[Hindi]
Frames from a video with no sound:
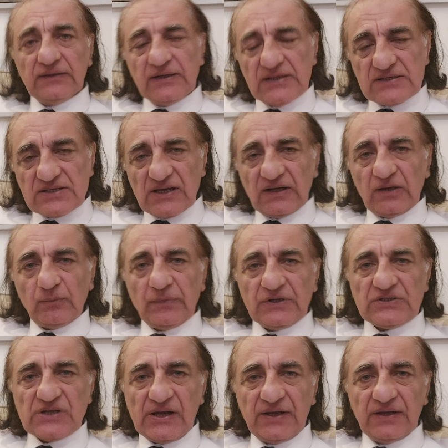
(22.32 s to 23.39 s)
नए चैनल पर
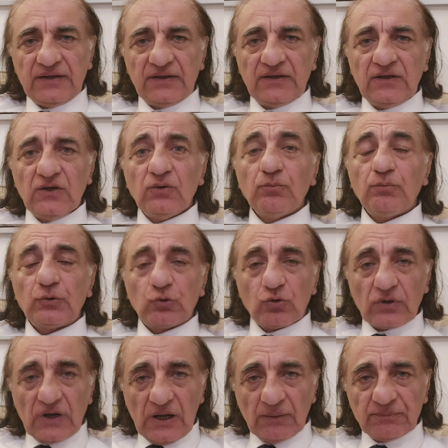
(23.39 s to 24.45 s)
जाएँ
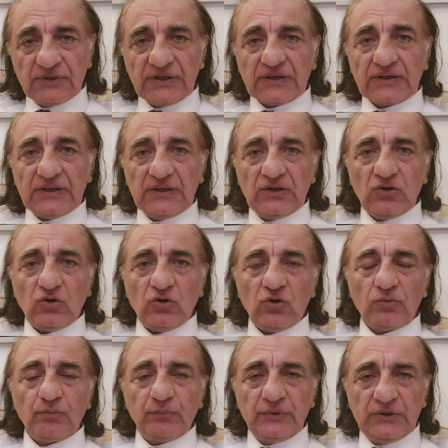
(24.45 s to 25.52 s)
प्रोग्राम देखें
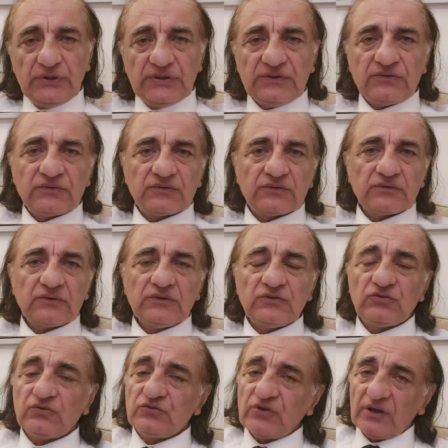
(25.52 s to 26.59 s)
और प्लीज़
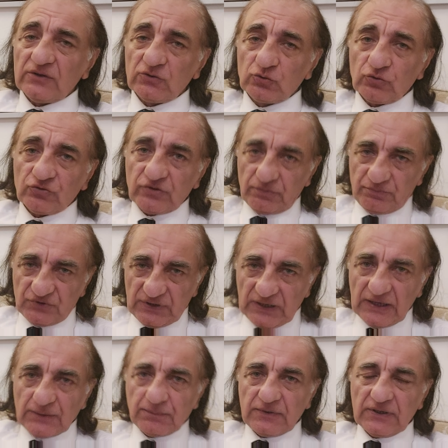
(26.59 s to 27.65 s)
इस चैनल को
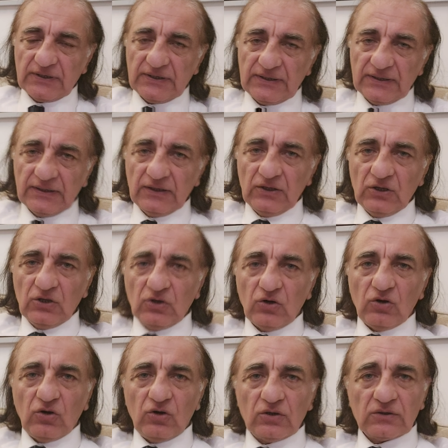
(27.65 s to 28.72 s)
सब्सक्राइब करें
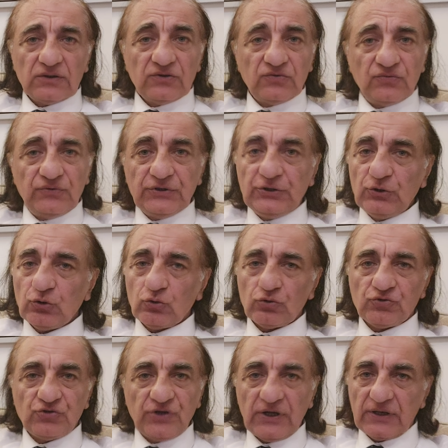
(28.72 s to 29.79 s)
और इस वीडियो को
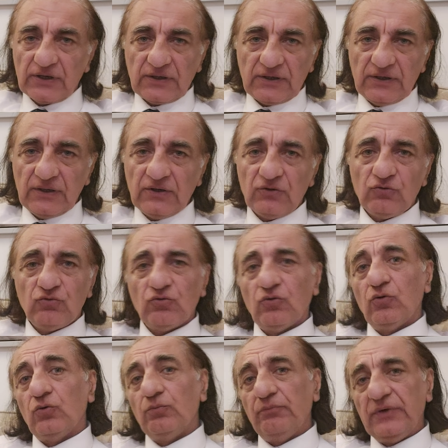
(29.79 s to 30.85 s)
शेयर करें
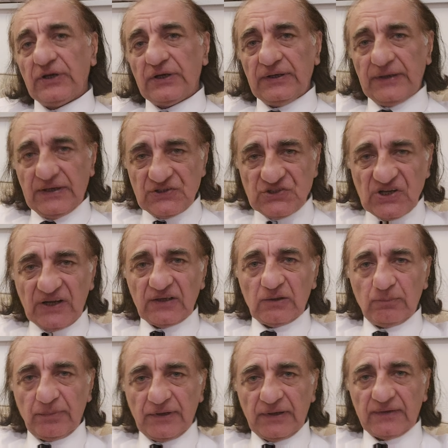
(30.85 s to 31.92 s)
जो मेरे नए चैनल
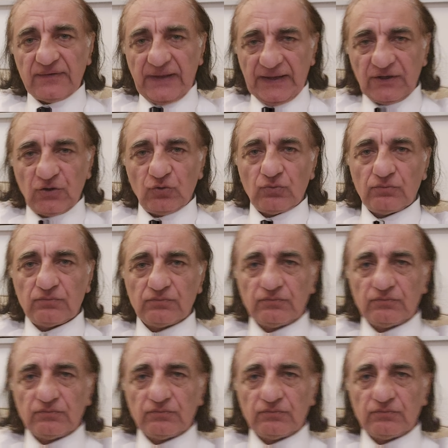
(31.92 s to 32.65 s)
पे है थैंक यू